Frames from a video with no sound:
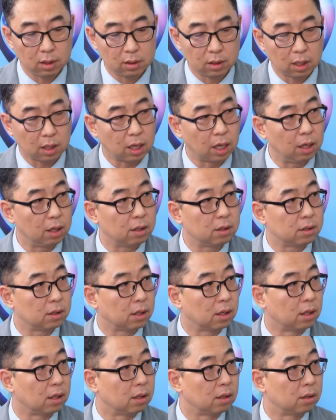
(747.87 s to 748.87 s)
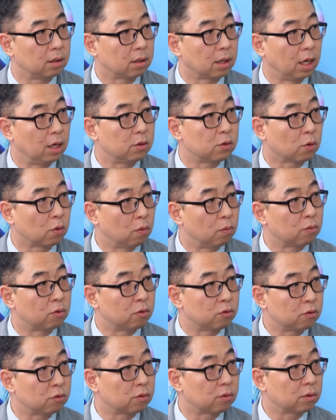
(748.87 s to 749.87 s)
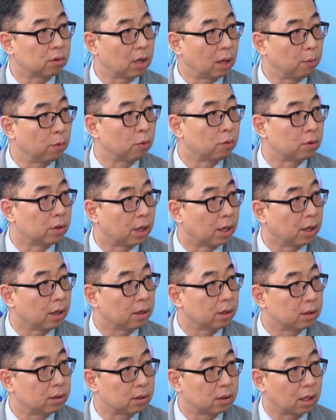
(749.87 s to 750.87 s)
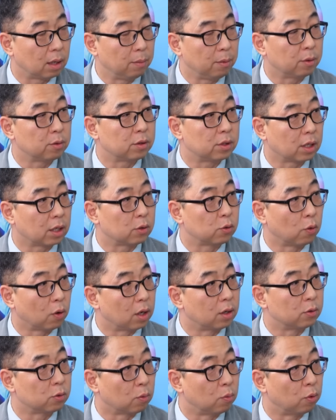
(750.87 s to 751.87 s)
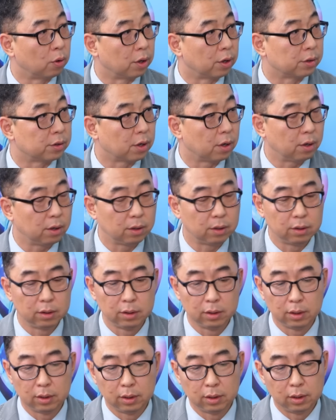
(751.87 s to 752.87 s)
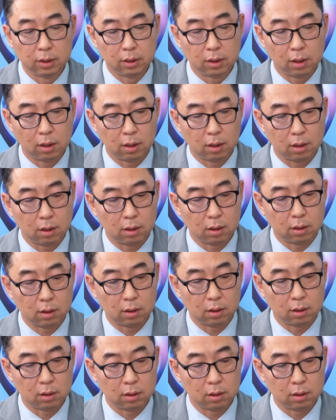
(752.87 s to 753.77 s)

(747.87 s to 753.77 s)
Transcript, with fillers: 제가 개, 이제 개인적으로 공부를 쭉 해보는데 한미 반도체가 좋아하는 종목이어서 어,